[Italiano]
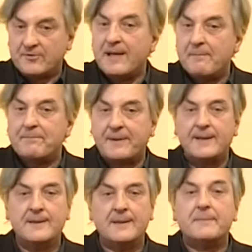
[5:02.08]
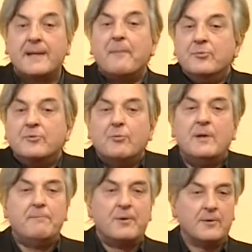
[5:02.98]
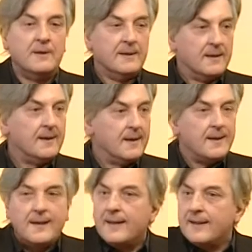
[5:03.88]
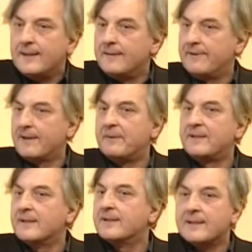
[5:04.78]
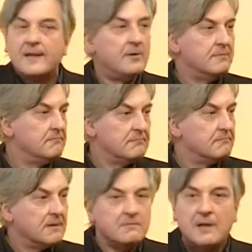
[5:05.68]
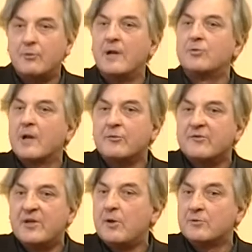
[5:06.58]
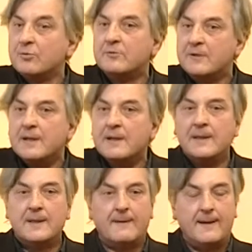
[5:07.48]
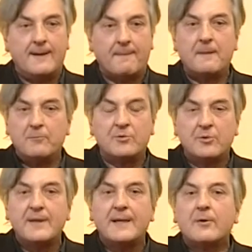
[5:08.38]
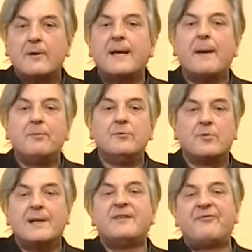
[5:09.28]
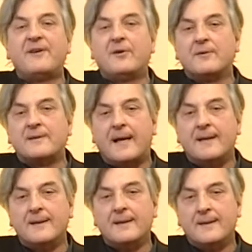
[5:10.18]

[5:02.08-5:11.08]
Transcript: sempre, perché appunto è un libro eh, veramente io, la cui lettura consiglio Beh, a tutti. Molto ricco. Eh, molto ricco, che appunto la difficoltà